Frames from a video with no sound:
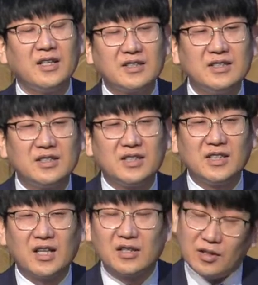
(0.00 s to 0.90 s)
그
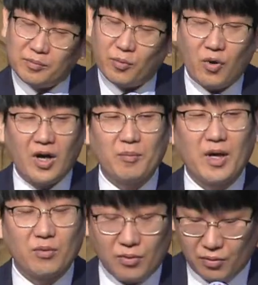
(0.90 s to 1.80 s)
신앙을
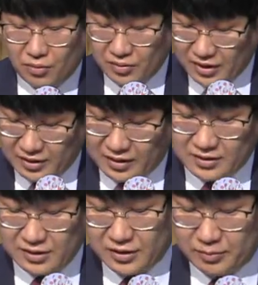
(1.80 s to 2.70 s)
포함하고 있다는
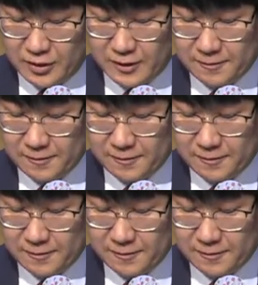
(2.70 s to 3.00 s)
것입니다.